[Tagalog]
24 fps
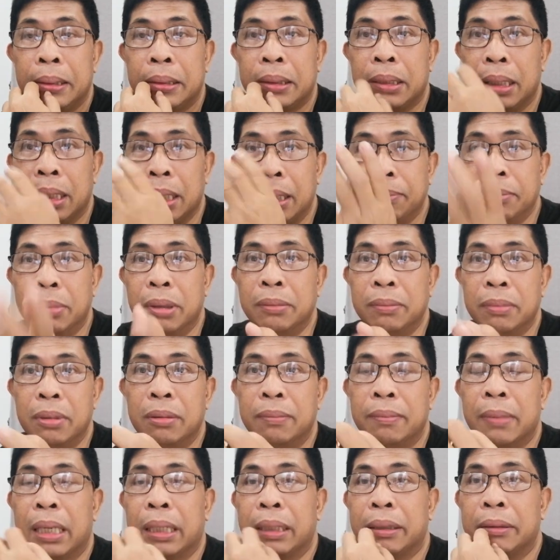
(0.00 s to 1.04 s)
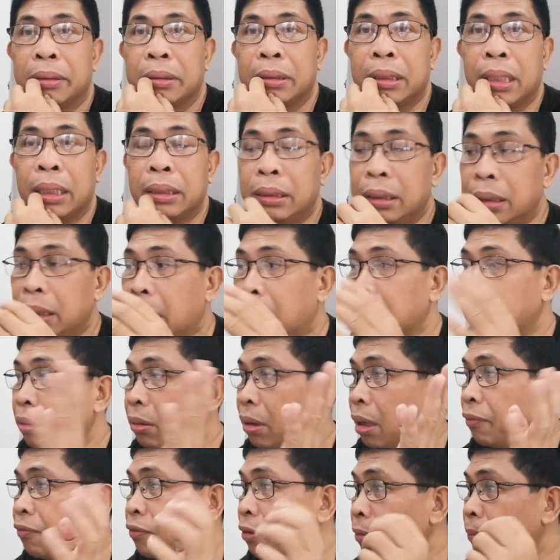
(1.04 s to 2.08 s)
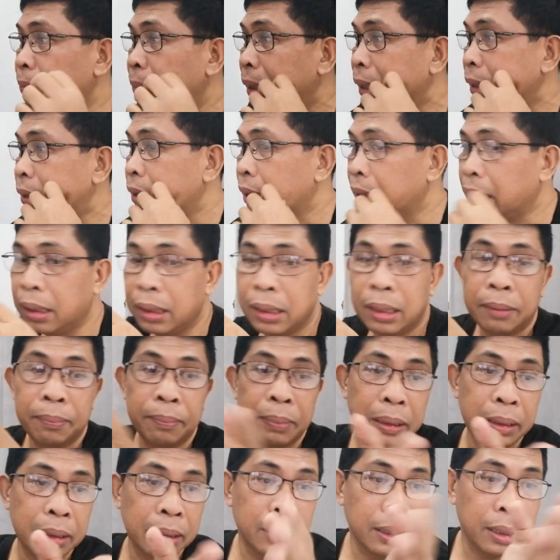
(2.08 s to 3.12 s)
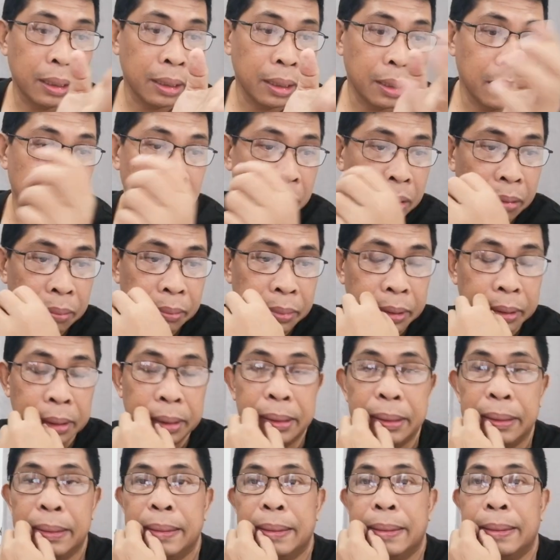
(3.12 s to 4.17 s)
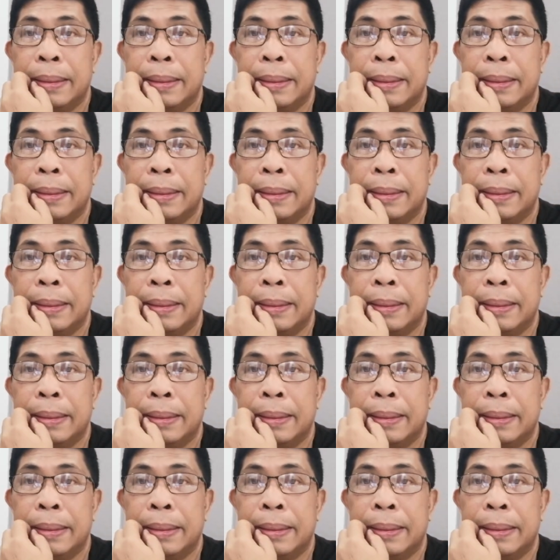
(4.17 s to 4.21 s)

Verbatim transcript: si Bongbong Marcos, kandidato na for president, hindi pa din nare-resolve yun.